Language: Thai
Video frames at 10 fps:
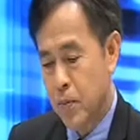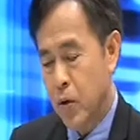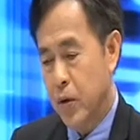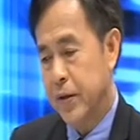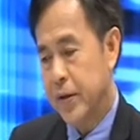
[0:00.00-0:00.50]
ก
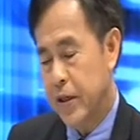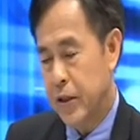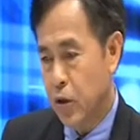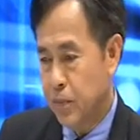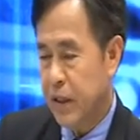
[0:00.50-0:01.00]
ลุ่มคน
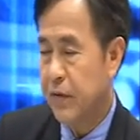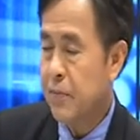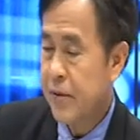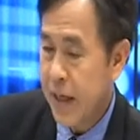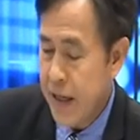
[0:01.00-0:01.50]
ที่โจมตี
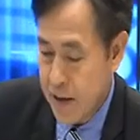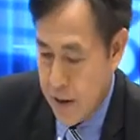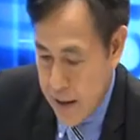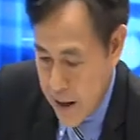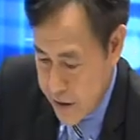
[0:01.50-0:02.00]
เว็บไซ
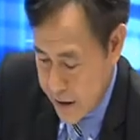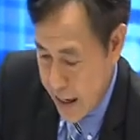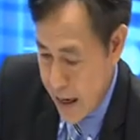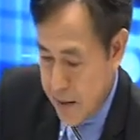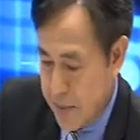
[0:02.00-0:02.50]
ต์ของทางราช
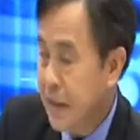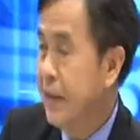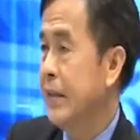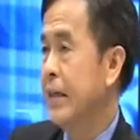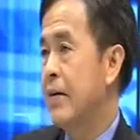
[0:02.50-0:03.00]
การเมื่
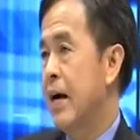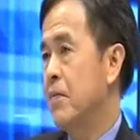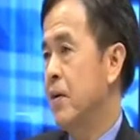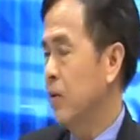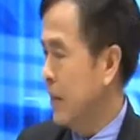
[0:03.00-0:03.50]
อคืนนี้ก็
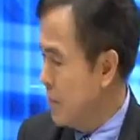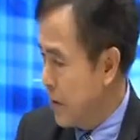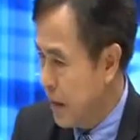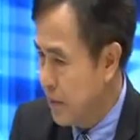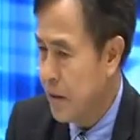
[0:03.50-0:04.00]
อ้างว่าต้อง
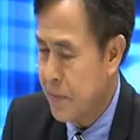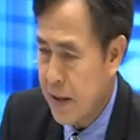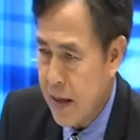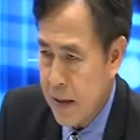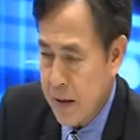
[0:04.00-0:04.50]
ทำอย่างนี้เพื่อ
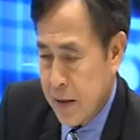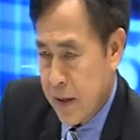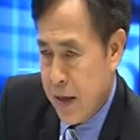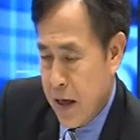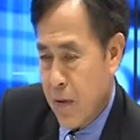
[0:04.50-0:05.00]
เป็นการ
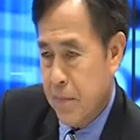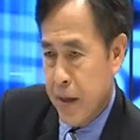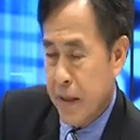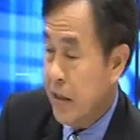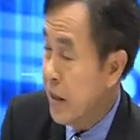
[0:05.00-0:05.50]
แสดงควา
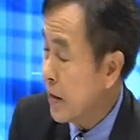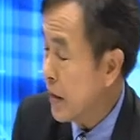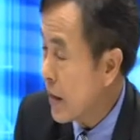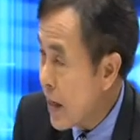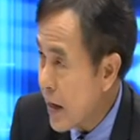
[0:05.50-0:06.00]
มเห็นในเชิง
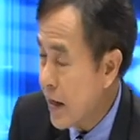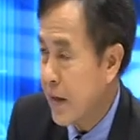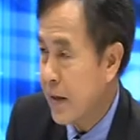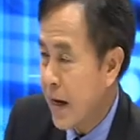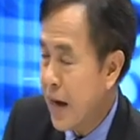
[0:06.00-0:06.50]
สัญลักษณ์
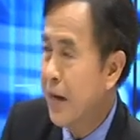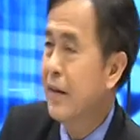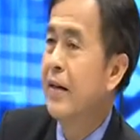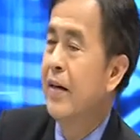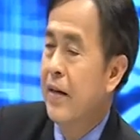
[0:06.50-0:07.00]
คัดค้า
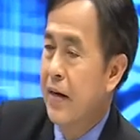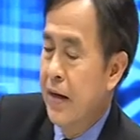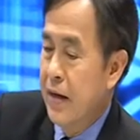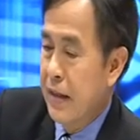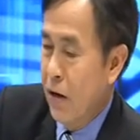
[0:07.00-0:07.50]
น
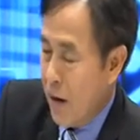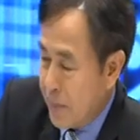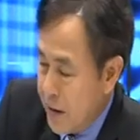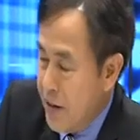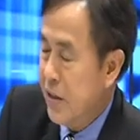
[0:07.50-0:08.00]
แนว
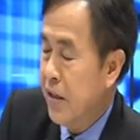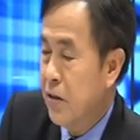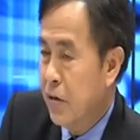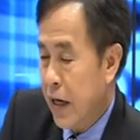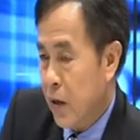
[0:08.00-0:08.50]
ความคิดเรื่อง
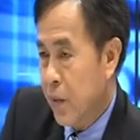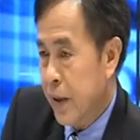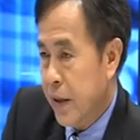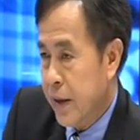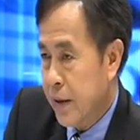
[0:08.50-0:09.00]
Single
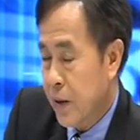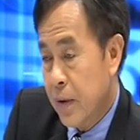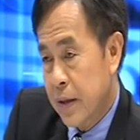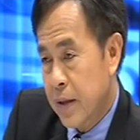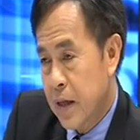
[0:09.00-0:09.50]
Gateway
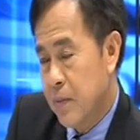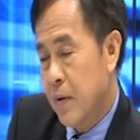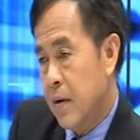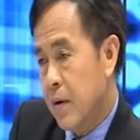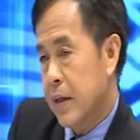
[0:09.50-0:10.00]
แต่ว่าถ้าเรา
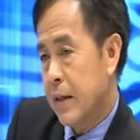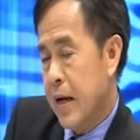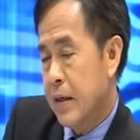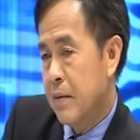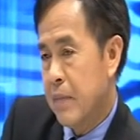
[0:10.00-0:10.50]
มองอี
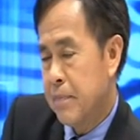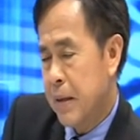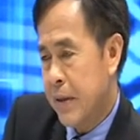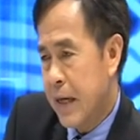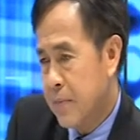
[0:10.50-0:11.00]
กด้านหนึ่งมัน
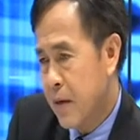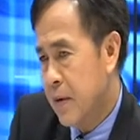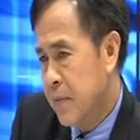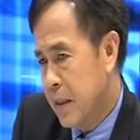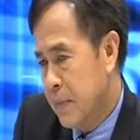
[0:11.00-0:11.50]
เป็นไปได้ไหม
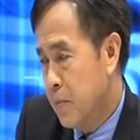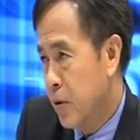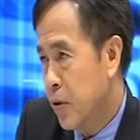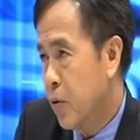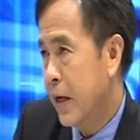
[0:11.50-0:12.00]
ว่ามันจะมี
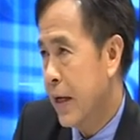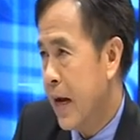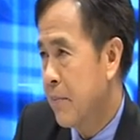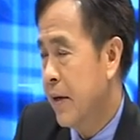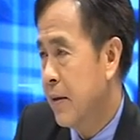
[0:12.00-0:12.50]
ผลตรงกัน
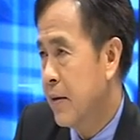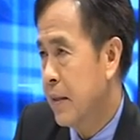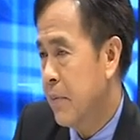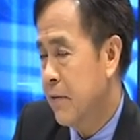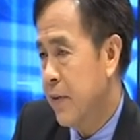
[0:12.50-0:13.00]
ข้ามกันคือ